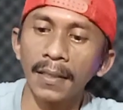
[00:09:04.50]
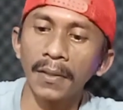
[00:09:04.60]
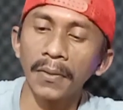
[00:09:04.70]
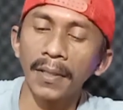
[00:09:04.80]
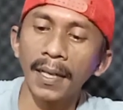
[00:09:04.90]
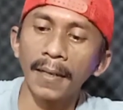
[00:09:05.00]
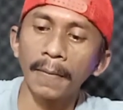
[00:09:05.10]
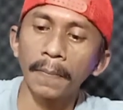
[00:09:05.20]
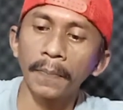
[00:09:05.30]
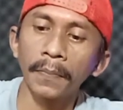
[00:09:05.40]
di situ
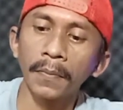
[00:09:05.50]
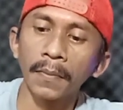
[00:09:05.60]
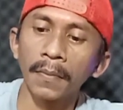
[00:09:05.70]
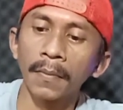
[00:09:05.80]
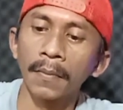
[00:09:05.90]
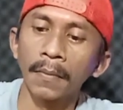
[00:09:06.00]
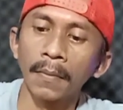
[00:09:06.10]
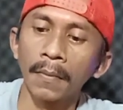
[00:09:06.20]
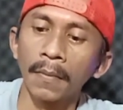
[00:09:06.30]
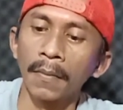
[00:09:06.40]
dan
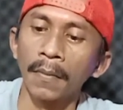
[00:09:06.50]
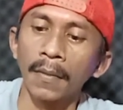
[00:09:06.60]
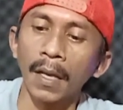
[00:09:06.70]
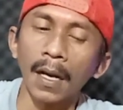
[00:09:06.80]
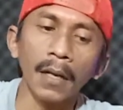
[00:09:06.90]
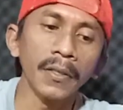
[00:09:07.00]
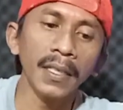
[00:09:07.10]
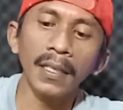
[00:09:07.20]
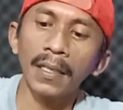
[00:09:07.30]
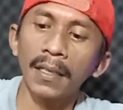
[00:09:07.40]
kalau
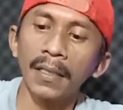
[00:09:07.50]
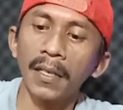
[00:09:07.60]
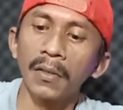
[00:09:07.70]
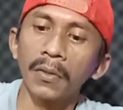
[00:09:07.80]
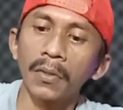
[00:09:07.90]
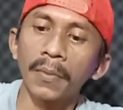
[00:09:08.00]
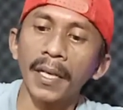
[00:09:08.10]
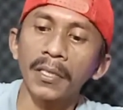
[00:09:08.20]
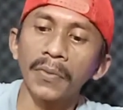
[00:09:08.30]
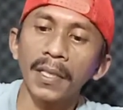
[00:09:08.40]
di uh, eh,
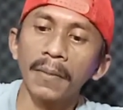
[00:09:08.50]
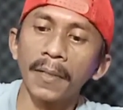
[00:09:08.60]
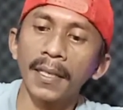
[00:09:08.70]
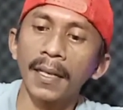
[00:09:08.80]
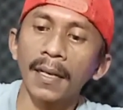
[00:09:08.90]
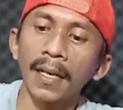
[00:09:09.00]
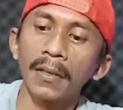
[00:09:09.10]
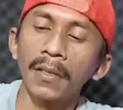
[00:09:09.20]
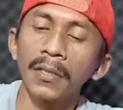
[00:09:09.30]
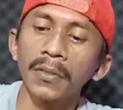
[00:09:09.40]
Rumah SW di bagian
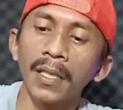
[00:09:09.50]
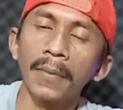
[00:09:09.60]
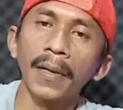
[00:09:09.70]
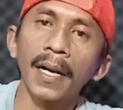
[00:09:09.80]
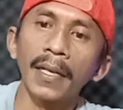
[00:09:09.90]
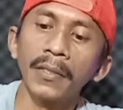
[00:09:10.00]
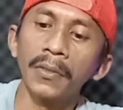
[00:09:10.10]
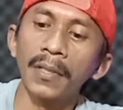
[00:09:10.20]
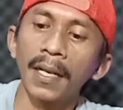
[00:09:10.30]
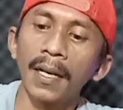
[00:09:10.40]
landler sudah dibekali
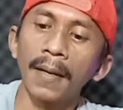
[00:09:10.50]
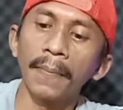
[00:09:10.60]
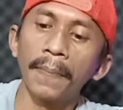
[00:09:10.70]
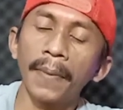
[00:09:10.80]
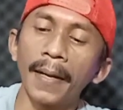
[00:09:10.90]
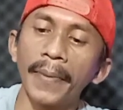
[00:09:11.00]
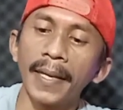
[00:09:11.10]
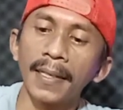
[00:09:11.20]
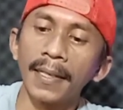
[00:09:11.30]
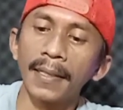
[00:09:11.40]
juga ball
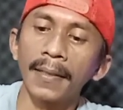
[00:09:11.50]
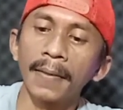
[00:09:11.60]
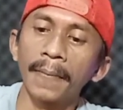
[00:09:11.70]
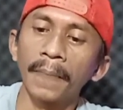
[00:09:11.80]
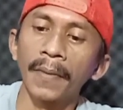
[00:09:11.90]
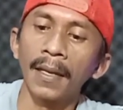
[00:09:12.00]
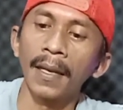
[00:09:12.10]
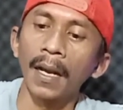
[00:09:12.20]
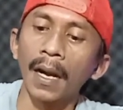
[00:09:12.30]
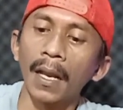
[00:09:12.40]
bearing.
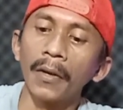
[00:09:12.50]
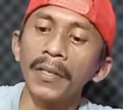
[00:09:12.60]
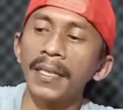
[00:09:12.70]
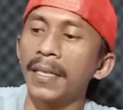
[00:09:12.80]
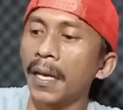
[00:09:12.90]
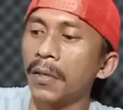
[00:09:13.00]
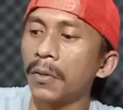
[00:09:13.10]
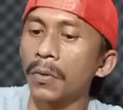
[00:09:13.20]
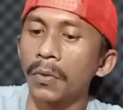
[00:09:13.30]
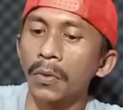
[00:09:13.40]
Kalau di
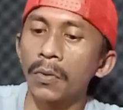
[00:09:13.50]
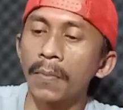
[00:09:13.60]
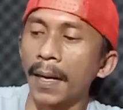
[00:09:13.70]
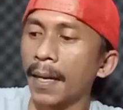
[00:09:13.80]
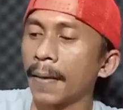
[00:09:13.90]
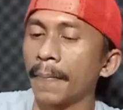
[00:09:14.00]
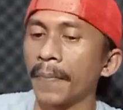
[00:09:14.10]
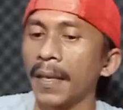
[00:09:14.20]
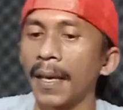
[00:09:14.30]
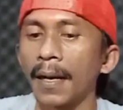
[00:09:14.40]
Rumah
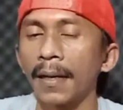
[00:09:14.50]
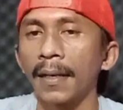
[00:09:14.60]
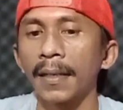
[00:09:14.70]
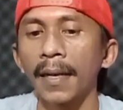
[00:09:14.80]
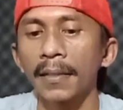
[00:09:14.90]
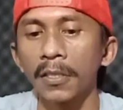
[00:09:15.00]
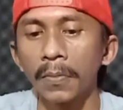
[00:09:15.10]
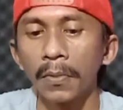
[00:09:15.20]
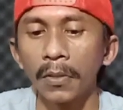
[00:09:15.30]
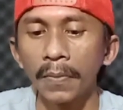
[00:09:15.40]
yang generasi
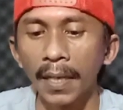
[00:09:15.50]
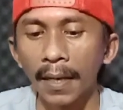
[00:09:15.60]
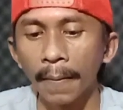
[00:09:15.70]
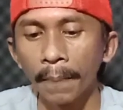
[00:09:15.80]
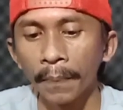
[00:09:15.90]
sebelumnya,